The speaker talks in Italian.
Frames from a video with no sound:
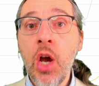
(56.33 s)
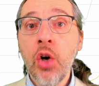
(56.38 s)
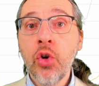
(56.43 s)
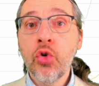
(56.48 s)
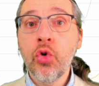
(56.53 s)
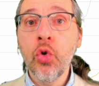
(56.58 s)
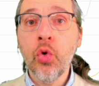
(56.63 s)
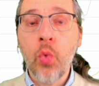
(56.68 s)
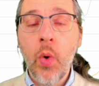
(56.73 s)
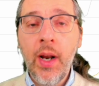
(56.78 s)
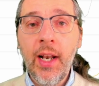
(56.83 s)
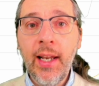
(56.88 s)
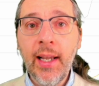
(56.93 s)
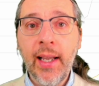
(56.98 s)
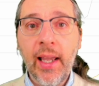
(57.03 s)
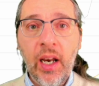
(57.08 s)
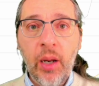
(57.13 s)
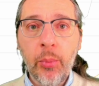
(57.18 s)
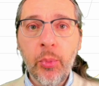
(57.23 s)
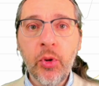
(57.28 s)
su quelli
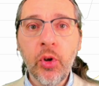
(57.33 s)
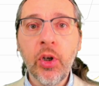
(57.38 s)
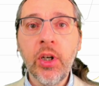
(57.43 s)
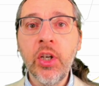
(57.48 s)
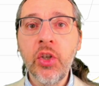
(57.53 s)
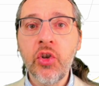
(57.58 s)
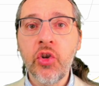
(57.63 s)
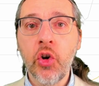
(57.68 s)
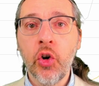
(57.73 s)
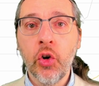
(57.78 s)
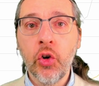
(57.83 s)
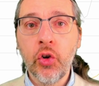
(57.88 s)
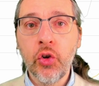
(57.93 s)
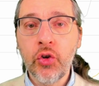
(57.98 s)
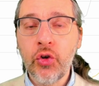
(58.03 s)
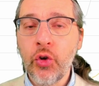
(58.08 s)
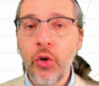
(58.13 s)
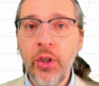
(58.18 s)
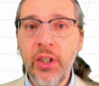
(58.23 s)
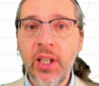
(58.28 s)
cripto che sono
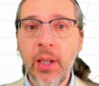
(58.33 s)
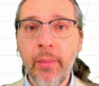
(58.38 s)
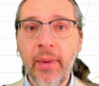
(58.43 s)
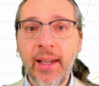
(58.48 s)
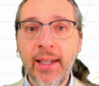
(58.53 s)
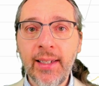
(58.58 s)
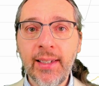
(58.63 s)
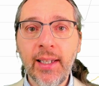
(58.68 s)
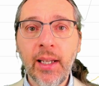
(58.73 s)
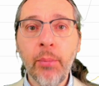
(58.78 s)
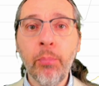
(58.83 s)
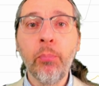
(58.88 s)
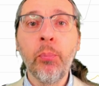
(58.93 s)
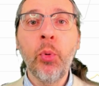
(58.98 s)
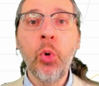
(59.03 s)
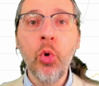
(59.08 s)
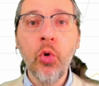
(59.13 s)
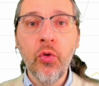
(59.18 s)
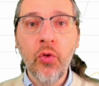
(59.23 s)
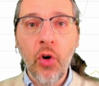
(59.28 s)
solitamente
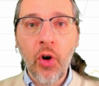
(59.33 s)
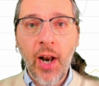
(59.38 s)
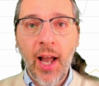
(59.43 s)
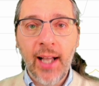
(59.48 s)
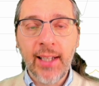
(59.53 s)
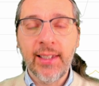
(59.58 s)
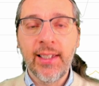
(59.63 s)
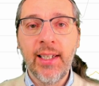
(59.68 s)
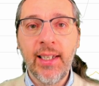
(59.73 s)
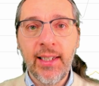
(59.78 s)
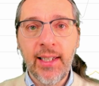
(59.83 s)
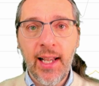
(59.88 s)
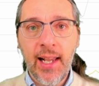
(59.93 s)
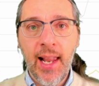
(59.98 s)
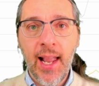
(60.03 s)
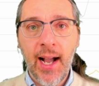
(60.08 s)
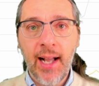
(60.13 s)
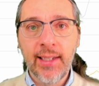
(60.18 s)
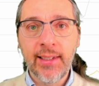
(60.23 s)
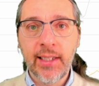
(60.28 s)
più volatili
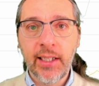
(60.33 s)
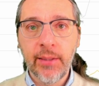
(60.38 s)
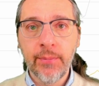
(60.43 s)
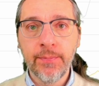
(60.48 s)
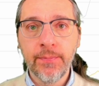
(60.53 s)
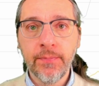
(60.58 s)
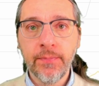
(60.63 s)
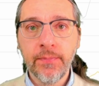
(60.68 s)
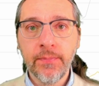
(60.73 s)
degli altri.